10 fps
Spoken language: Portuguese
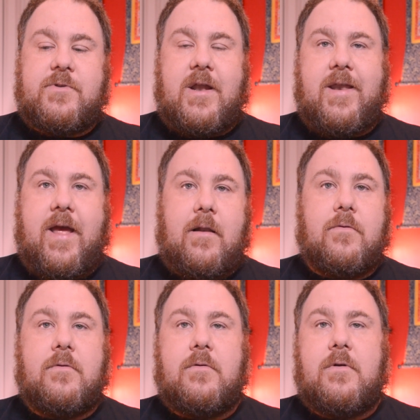de
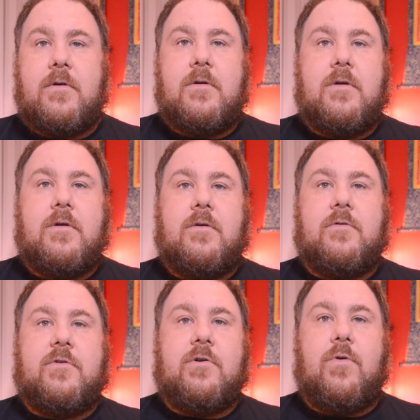anelo
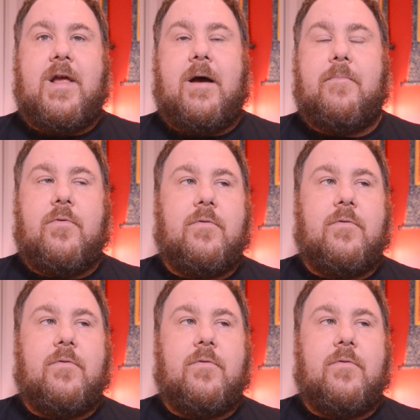já olhar